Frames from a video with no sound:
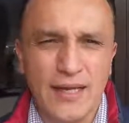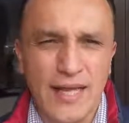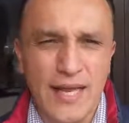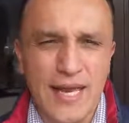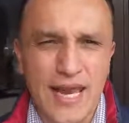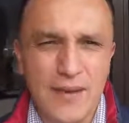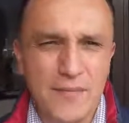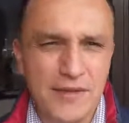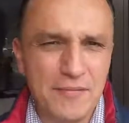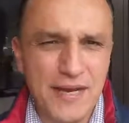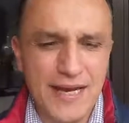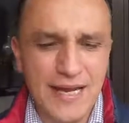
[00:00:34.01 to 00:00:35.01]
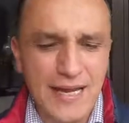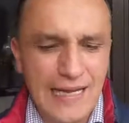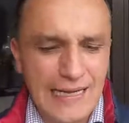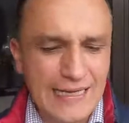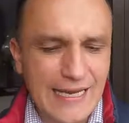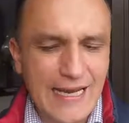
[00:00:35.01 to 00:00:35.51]
Eh, la primera
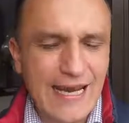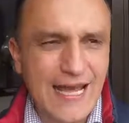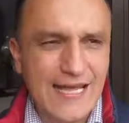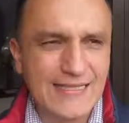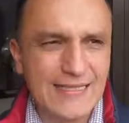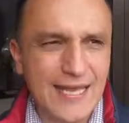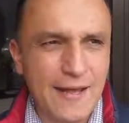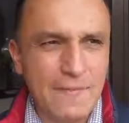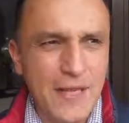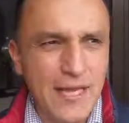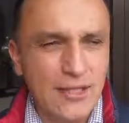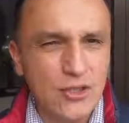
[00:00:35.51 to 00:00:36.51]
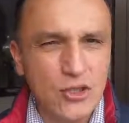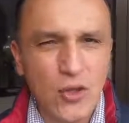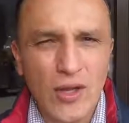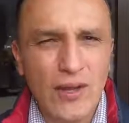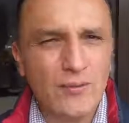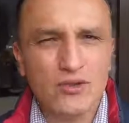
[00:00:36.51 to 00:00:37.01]
regla es que no
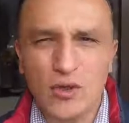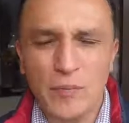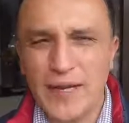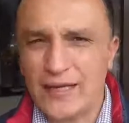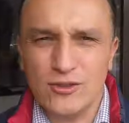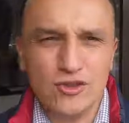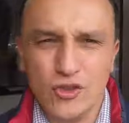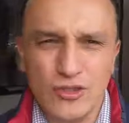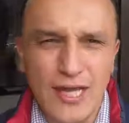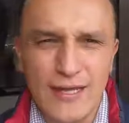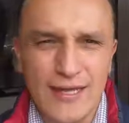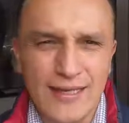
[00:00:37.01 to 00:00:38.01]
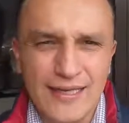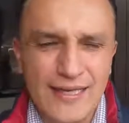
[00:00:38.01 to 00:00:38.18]
debemos compararnos con nadie.